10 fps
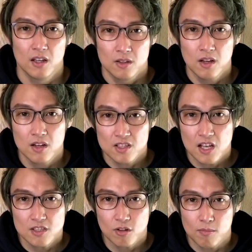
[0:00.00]
だから
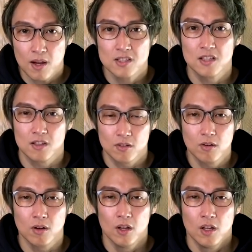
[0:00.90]
SARS とか MERS だ
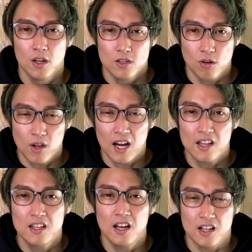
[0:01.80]
と、その
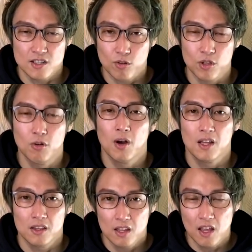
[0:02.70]
体の中でね、すごい広がっ
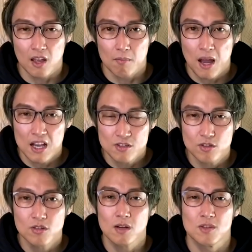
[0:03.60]
て、まあ、繁殖
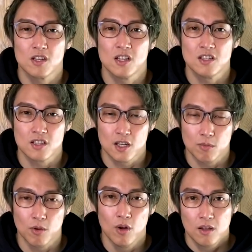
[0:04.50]
するかもしれないですけれど
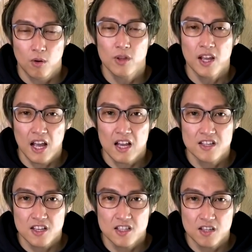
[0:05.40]
も、これね、感
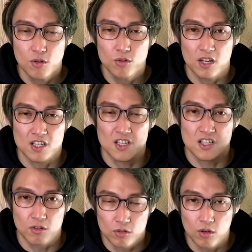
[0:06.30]
染した人っていうのが死ん
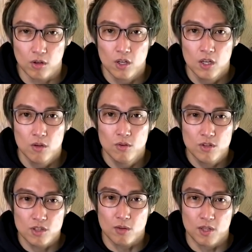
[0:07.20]
じゃうと、
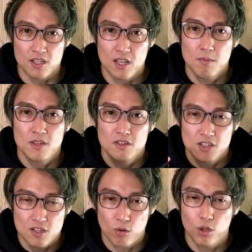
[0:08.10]
ウイルスっていうのもね、全滅し
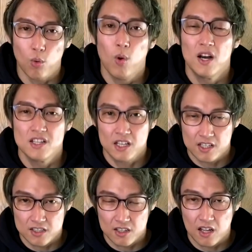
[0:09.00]
て、そこで終わりじゃない
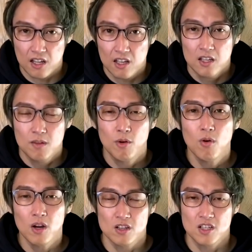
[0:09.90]
ですか。でも
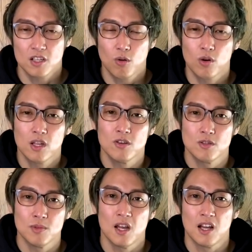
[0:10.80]
今回の新型
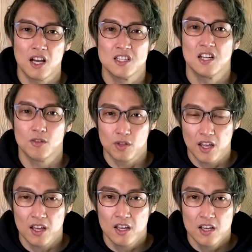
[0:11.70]
コロナウイルスみたいな感じだと
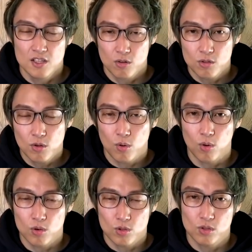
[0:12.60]
ね、その人を
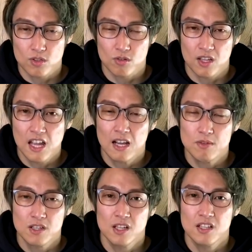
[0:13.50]
殺すことはそんなないかも
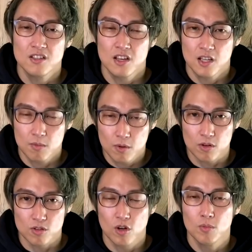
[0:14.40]
しれないですけれども、
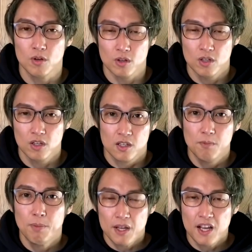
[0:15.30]
その分、いっ
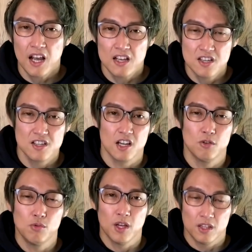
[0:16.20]
ぱいね、感染者が
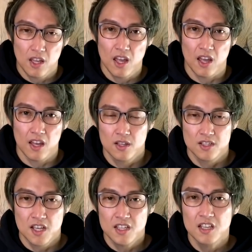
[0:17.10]
増えて、
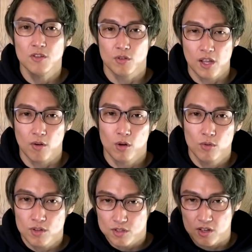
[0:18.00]
全体で言うとね、この
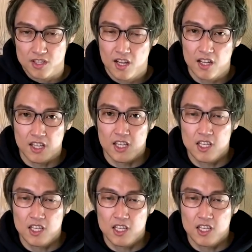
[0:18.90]
ウイルスっていうのは世界で生き